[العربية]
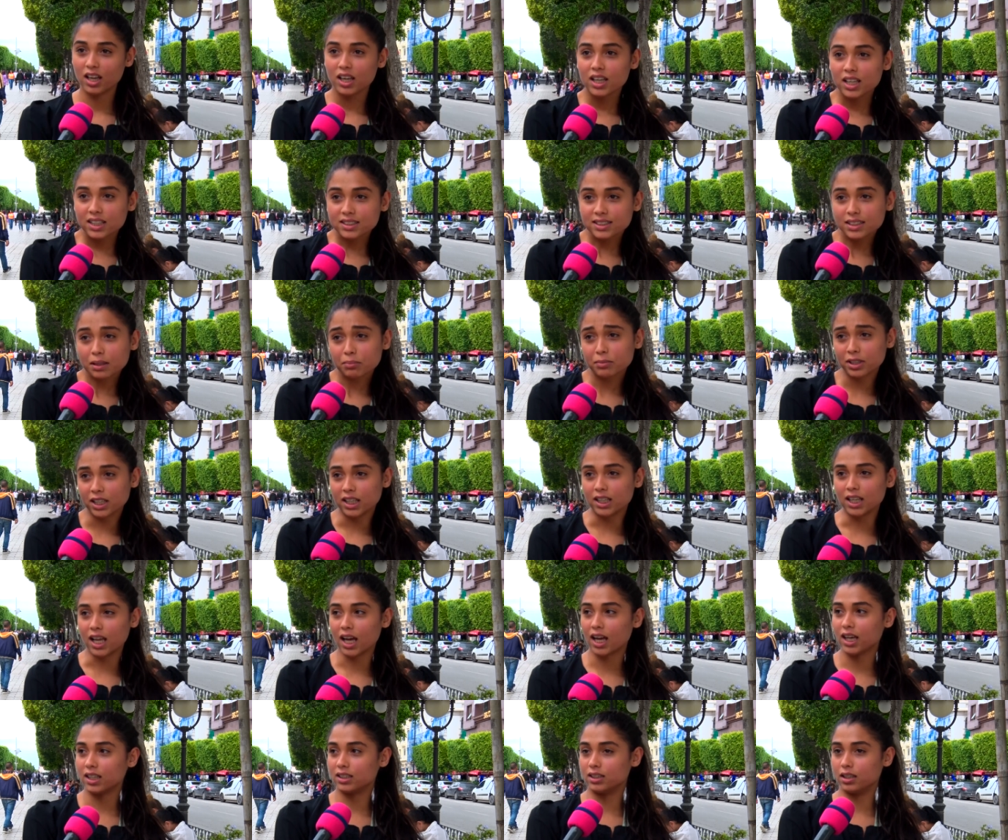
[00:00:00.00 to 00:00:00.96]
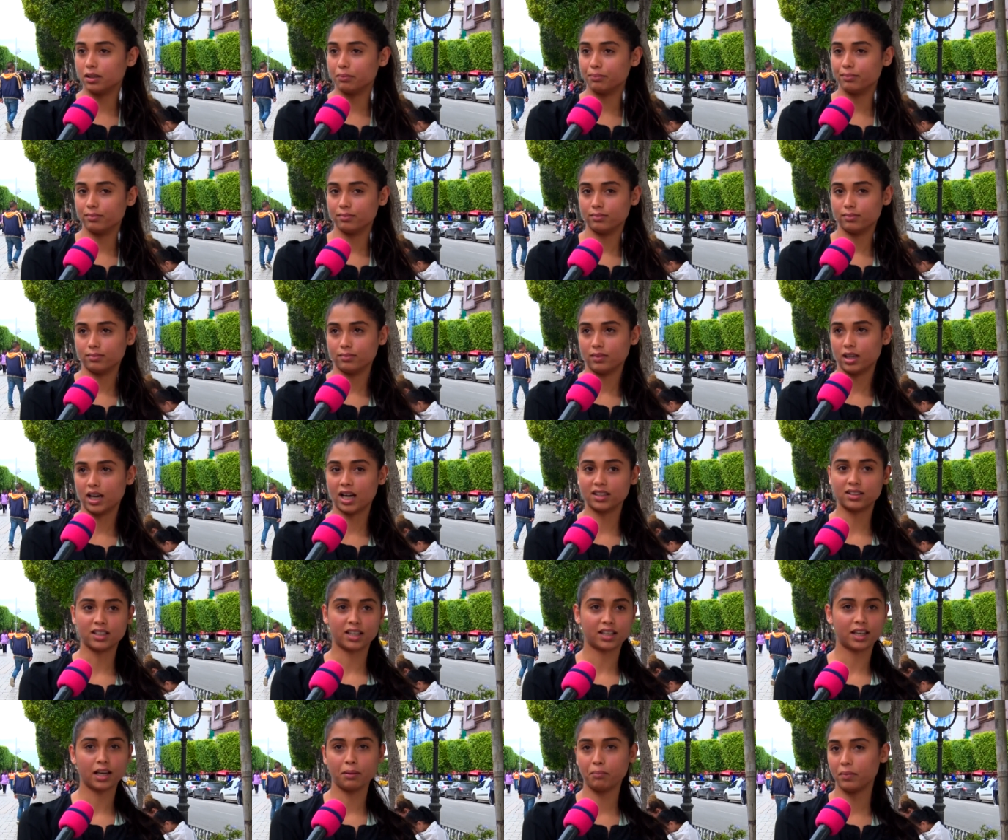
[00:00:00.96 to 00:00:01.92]
يلزمني نخدم
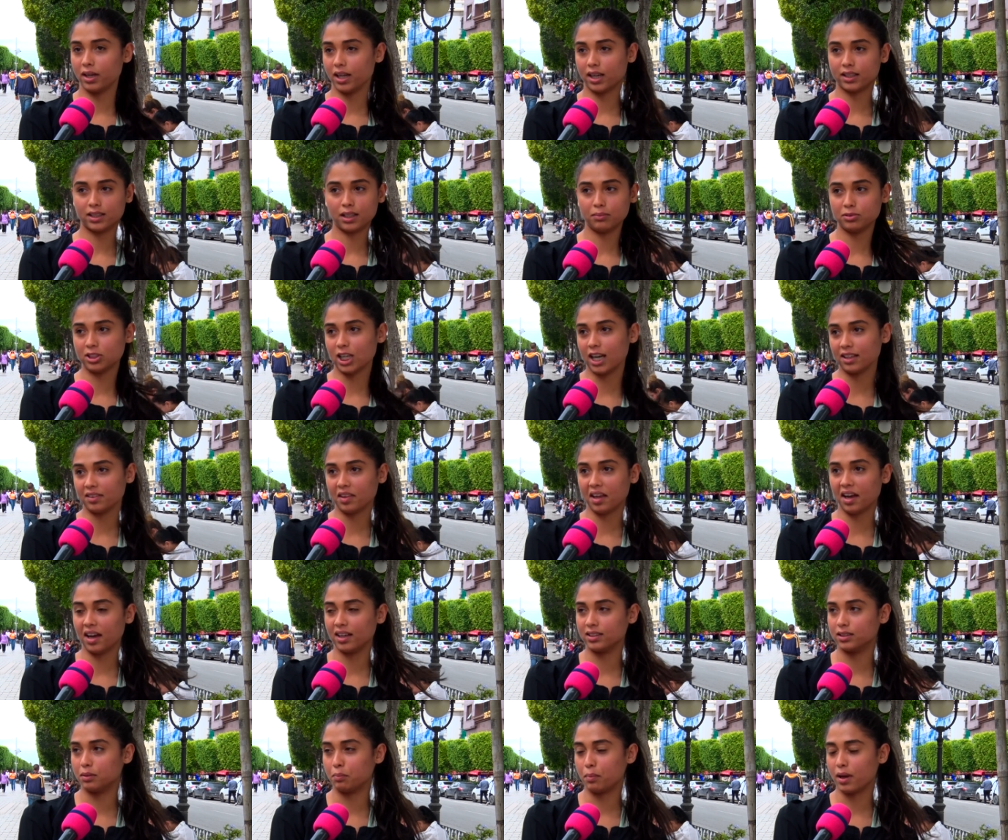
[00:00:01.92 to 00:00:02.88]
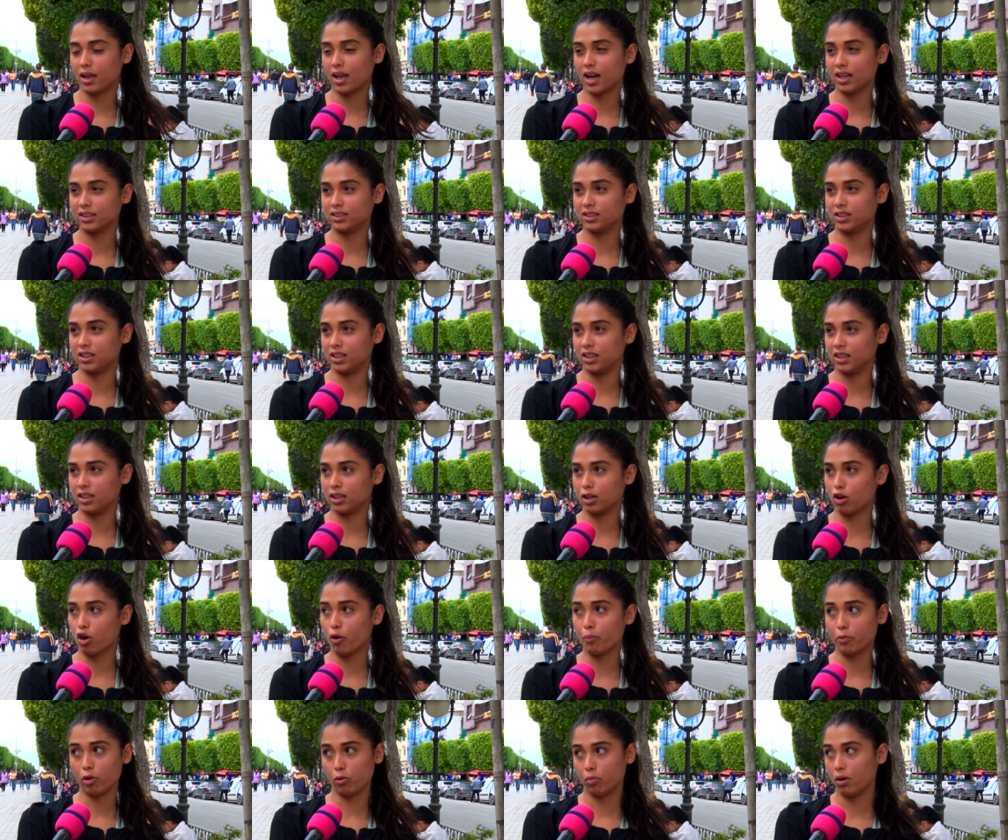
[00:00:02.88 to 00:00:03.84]
خاطر كان ما نخدمش حتى حد ما يعطيني
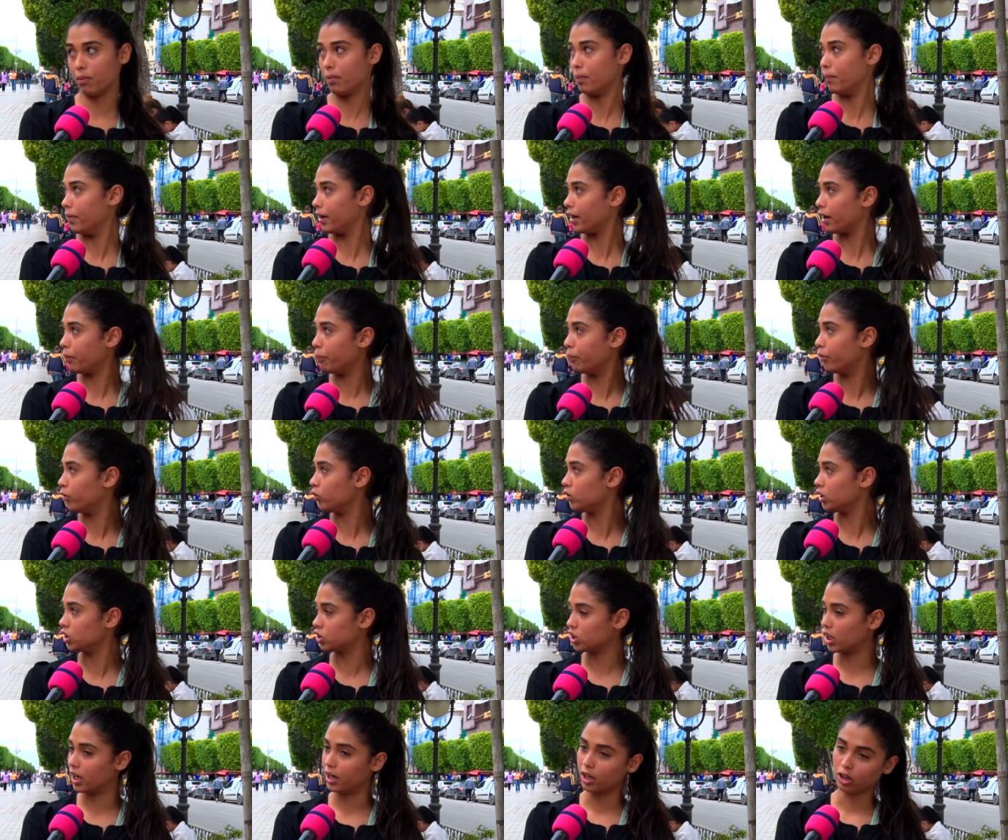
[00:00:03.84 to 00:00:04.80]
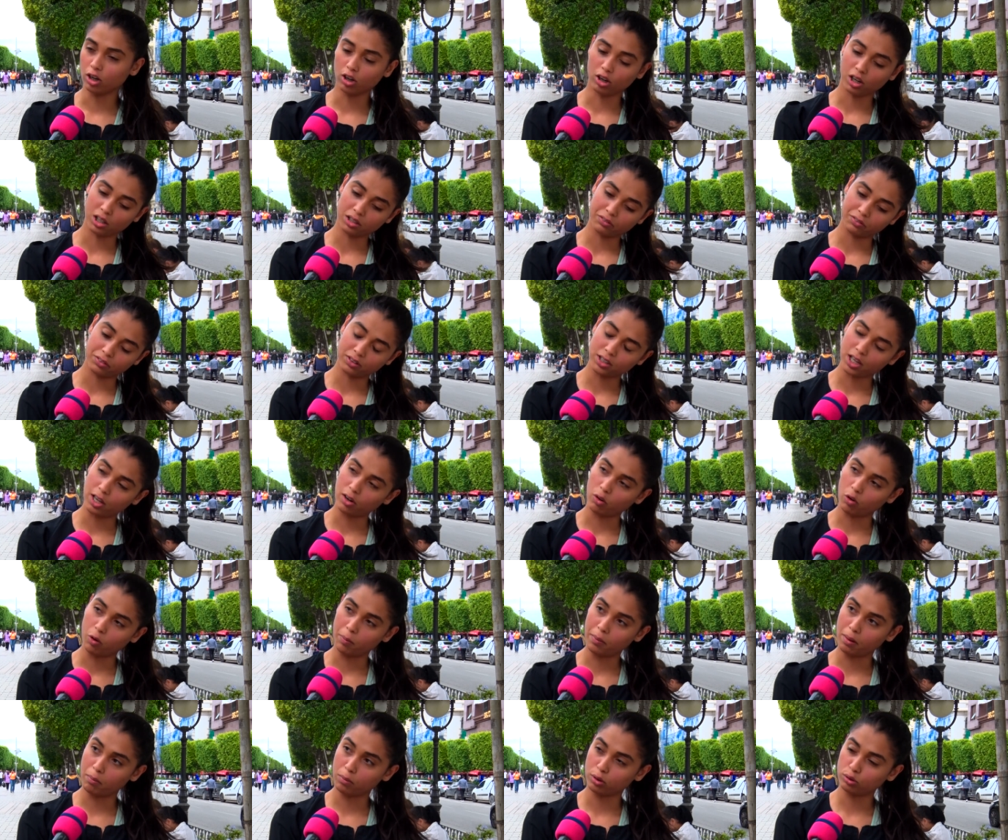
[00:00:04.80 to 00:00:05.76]
امي وبابا ما ربونيش انا نقعد في الدار
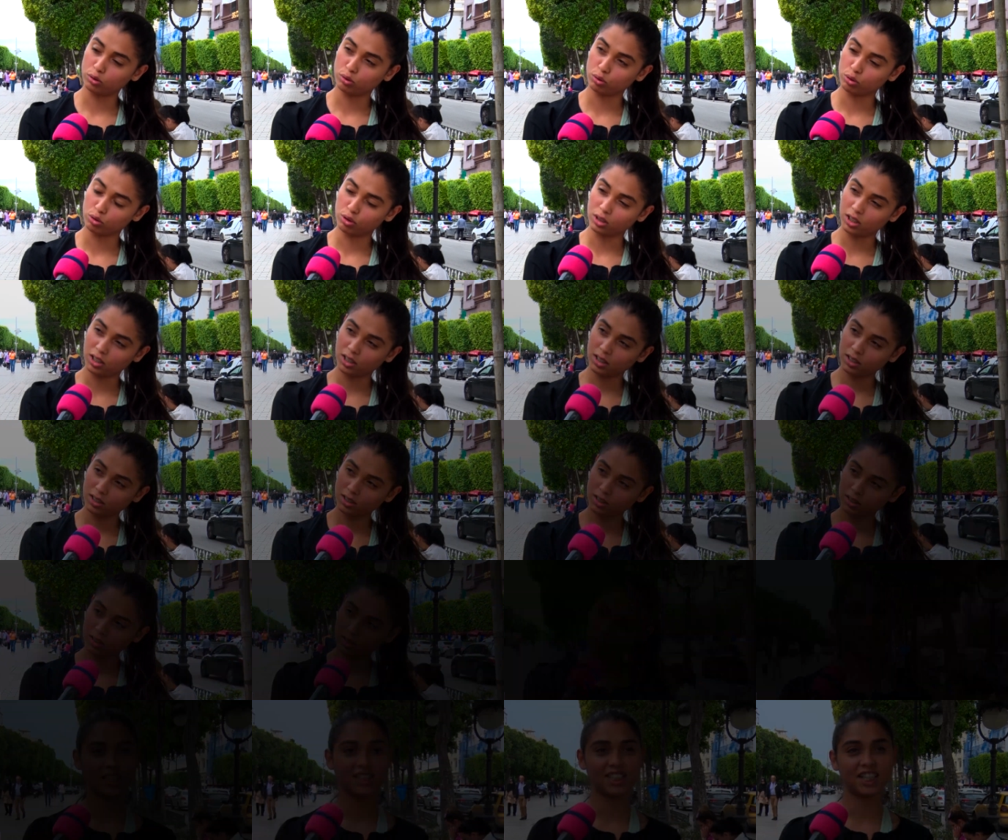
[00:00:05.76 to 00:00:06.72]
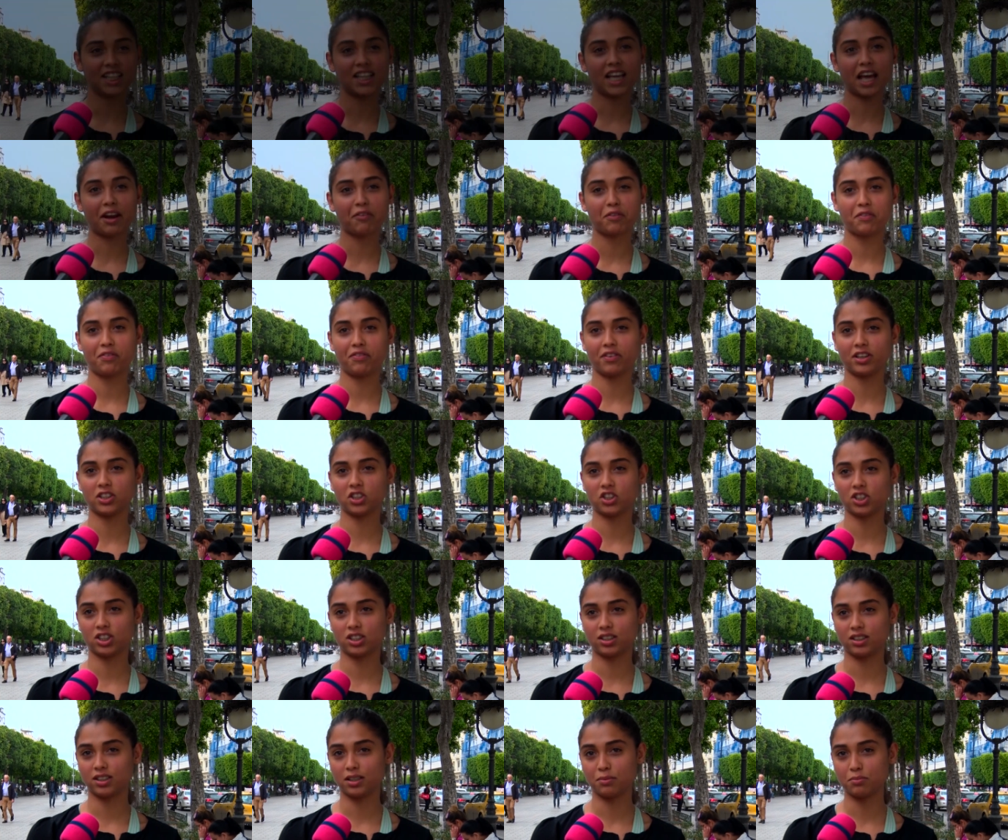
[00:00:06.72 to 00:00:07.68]
وهما يمدوا لي كي انت تعرف كيفاش
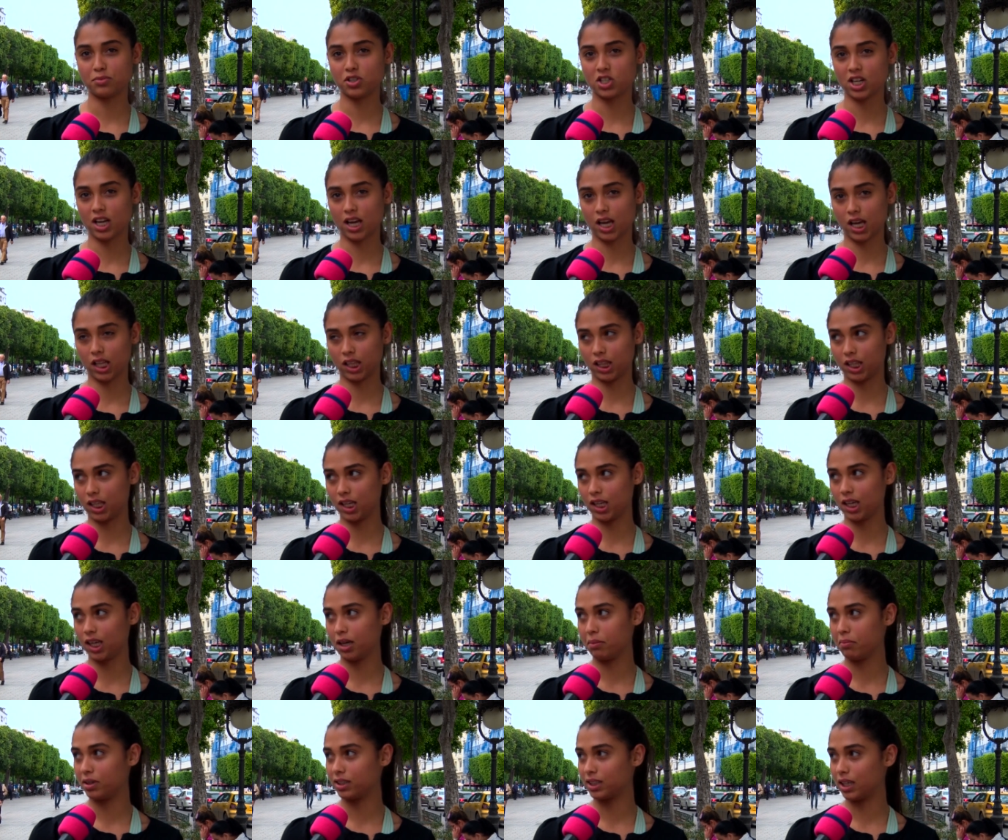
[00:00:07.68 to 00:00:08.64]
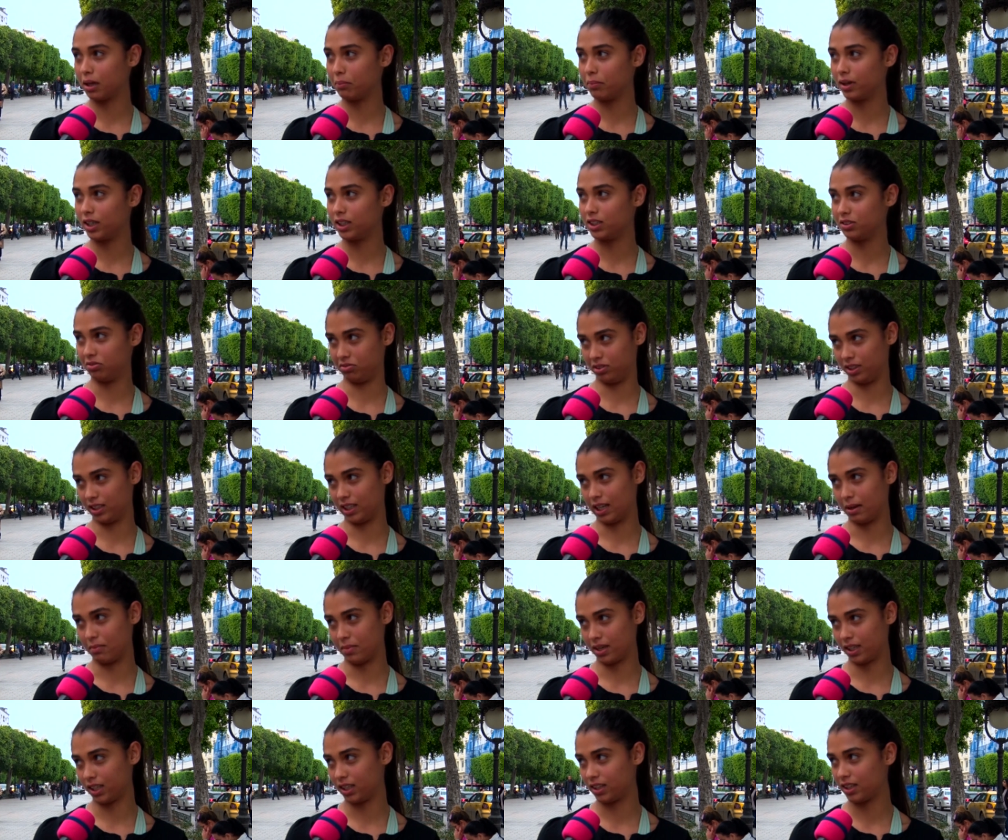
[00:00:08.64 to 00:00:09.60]
تمشيها الدنيا ما تعملش فيك
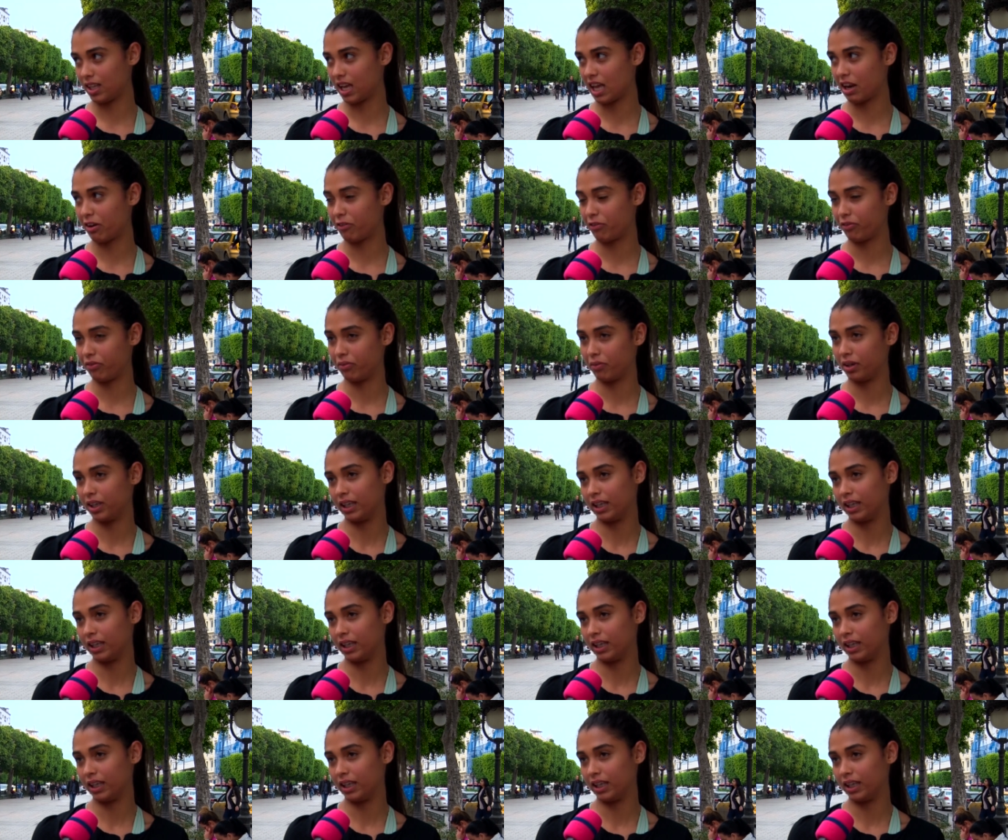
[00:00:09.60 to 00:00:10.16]
اما كي تعرف